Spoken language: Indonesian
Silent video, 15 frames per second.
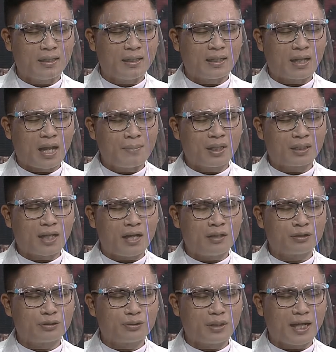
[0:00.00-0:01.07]
Kami tahu
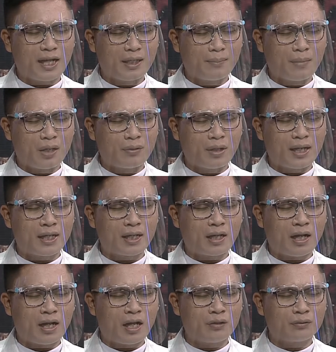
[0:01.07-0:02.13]
Tuhan bahwa
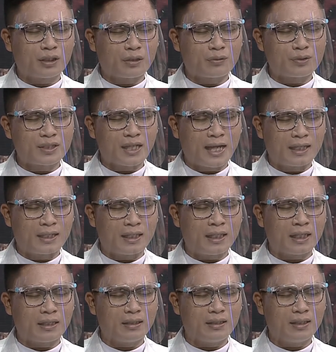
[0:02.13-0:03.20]
Engkau terus hadir
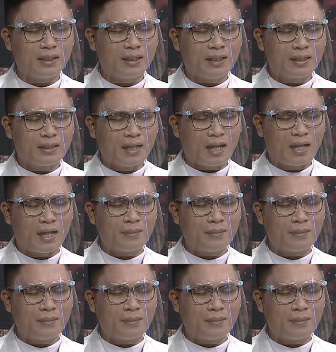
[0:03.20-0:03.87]
dalam